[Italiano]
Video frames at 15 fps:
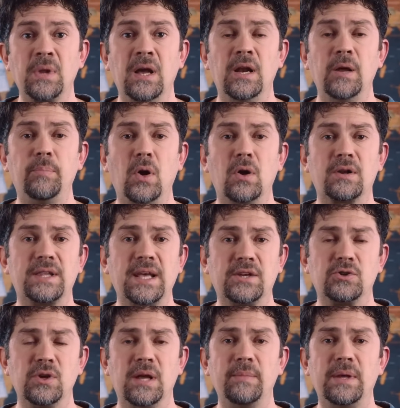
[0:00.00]
le porta a
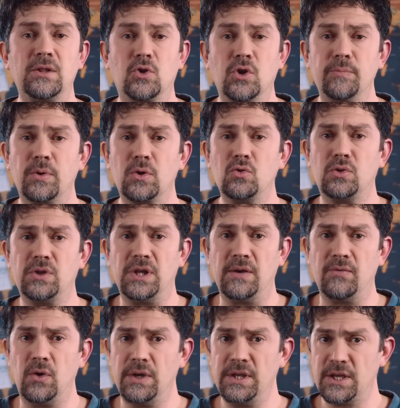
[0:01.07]
isolamento
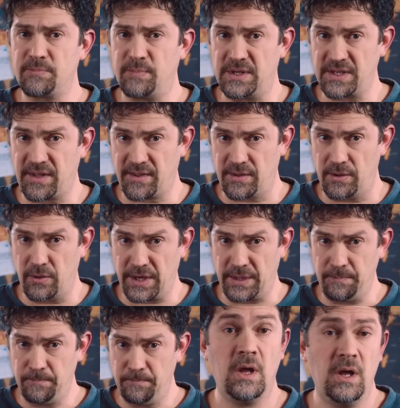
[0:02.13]
riproduttivo e a
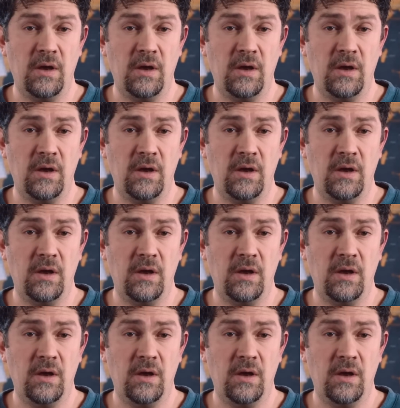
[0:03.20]
speciazione.